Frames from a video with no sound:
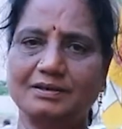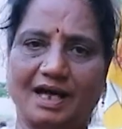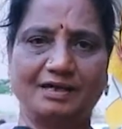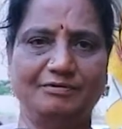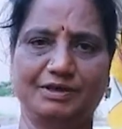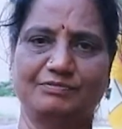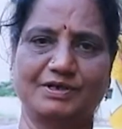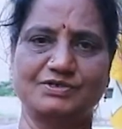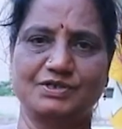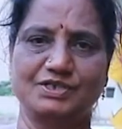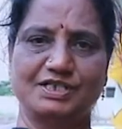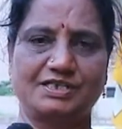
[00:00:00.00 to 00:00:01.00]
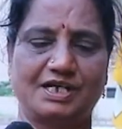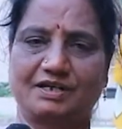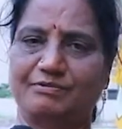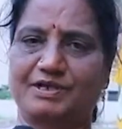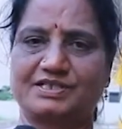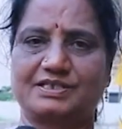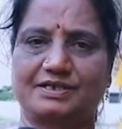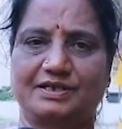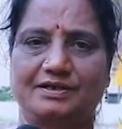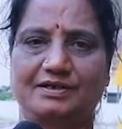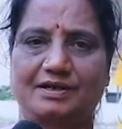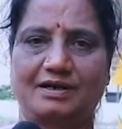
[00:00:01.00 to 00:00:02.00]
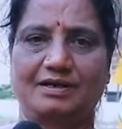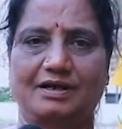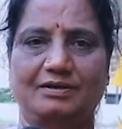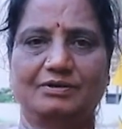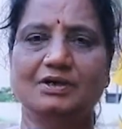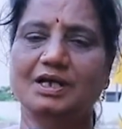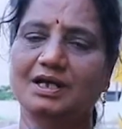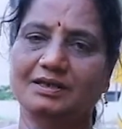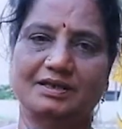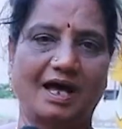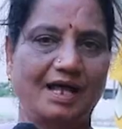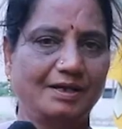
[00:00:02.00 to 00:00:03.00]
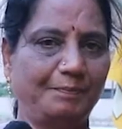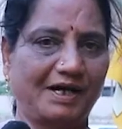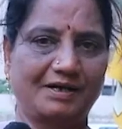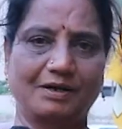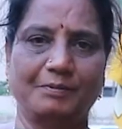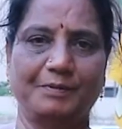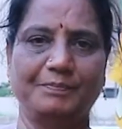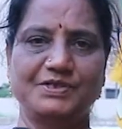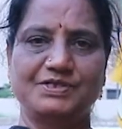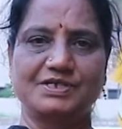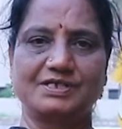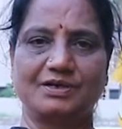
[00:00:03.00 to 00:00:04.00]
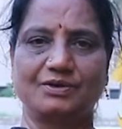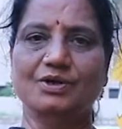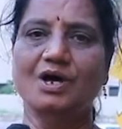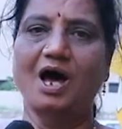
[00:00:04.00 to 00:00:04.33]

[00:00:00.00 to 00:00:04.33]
దాన్ని విధ్వంసం చేశారు రివర్స్ టెండర్ అన్నారు దాన్ని పక్కకు పంపించేశారు